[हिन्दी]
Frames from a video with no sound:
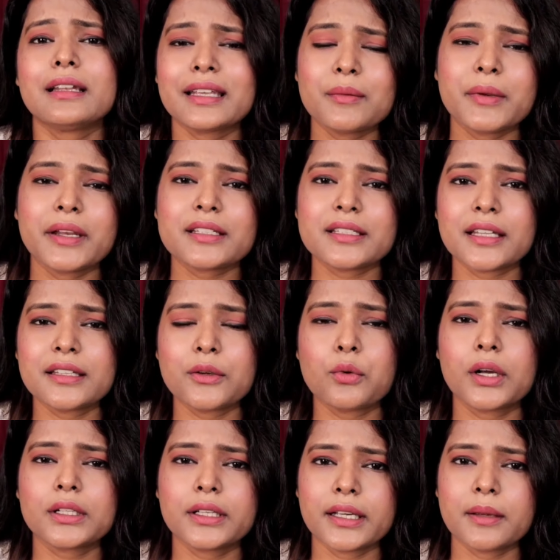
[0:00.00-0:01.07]
लेकिन मेरे साथ ये
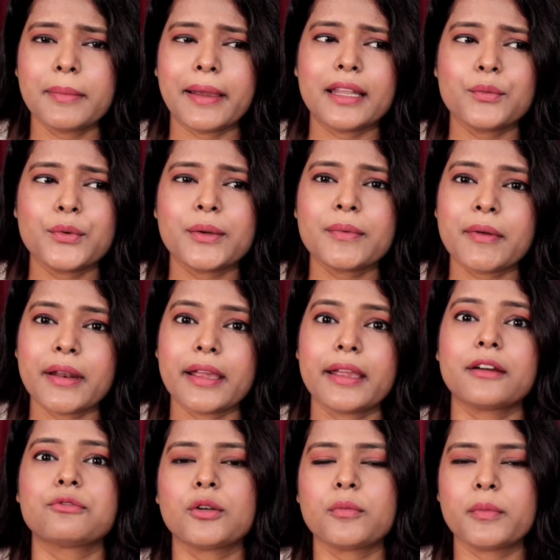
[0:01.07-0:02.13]
हुआ था कि पहले वीक में मेरा
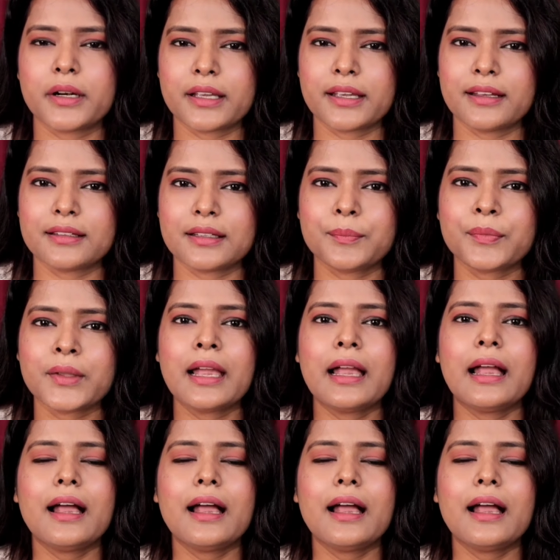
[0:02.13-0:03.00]
हेयरफॉल बढ़ गया था